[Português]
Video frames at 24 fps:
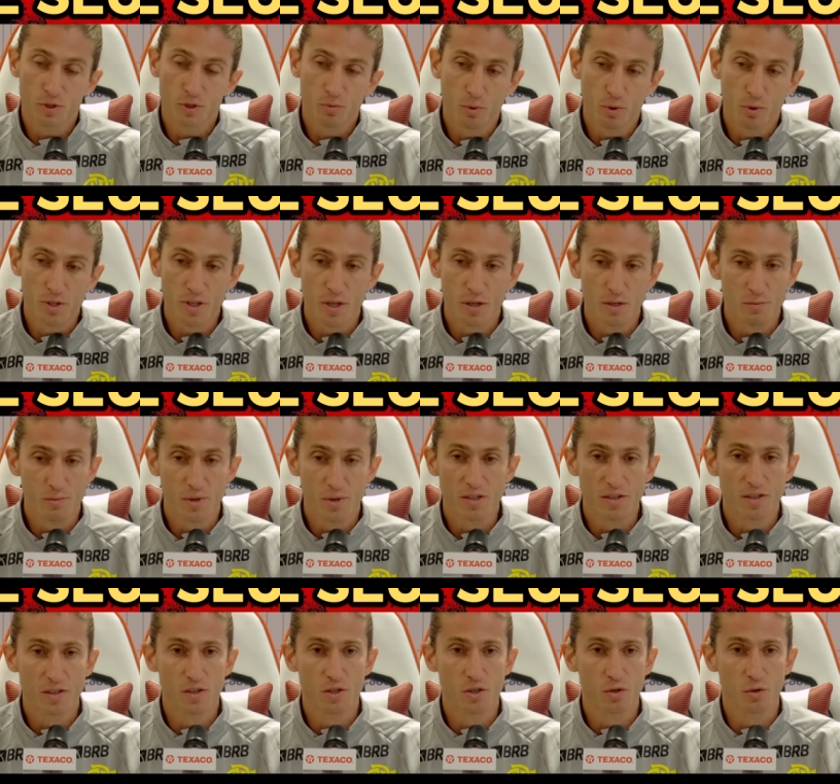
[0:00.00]
Depois as
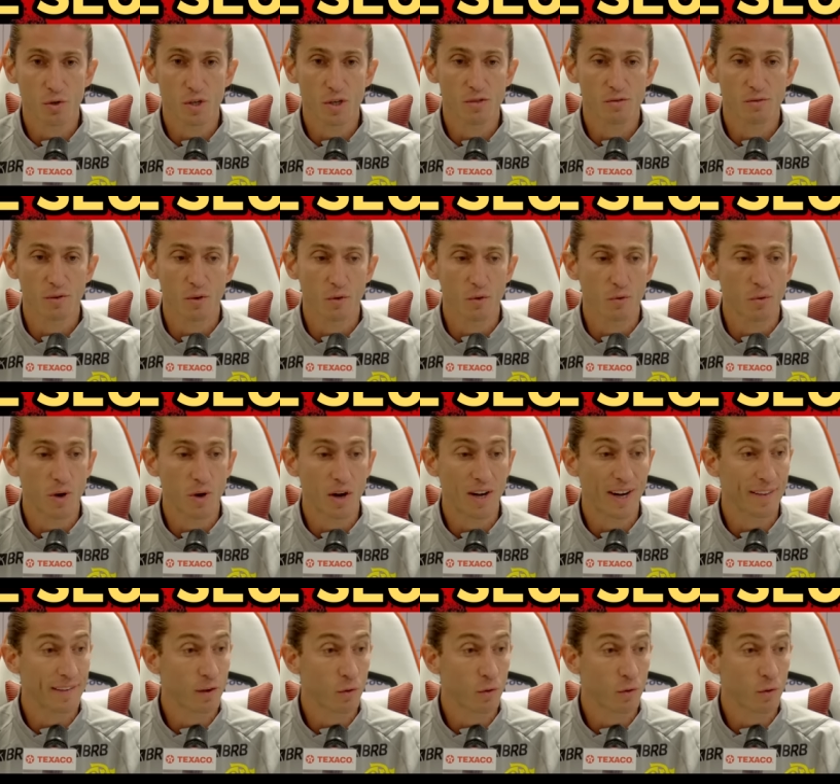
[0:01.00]
minhas decisões vão